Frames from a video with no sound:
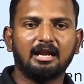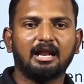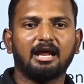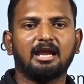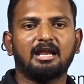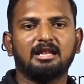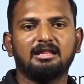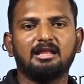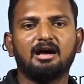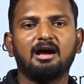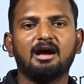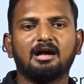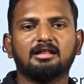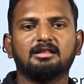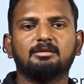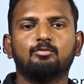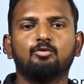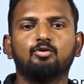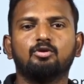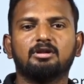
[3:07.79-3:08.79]
நைன் தான்
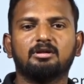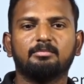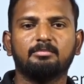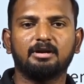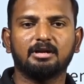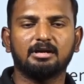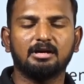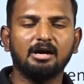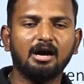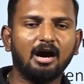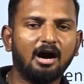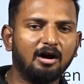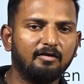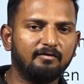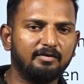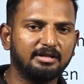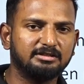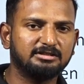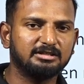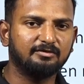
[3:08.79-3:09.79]
அந்த மூணு நம்பருக்கு
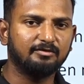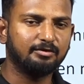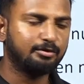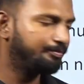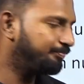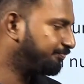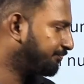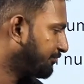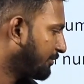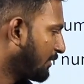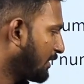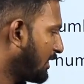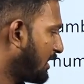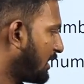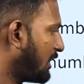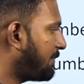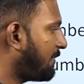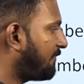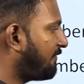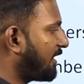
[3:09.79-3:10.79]
ஆவரேஜாக வரும்
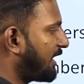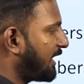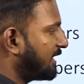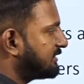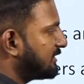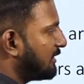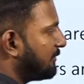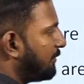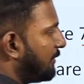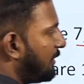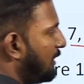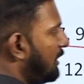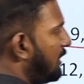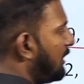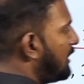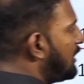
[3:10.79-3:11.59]
இப்போ ஃபார் எக்ஸாம்பிள்